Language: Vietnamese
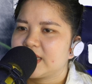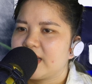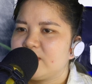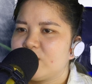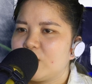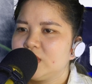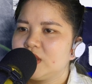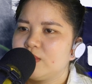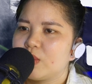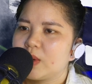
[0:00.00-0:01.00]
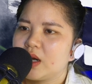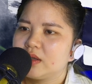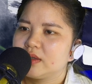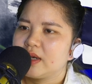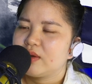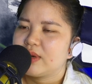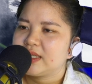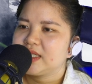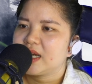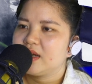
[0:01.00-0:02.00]
tay mỗi người một lần đều
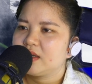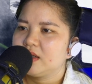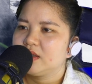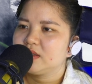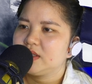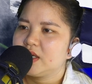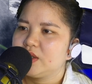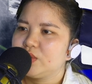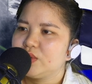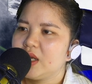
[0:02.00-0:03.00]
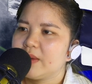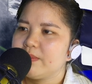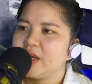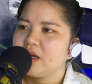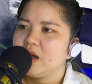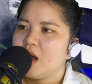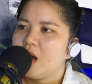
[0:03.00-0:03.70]
đánh ra lực lượng dời núi lấp biển,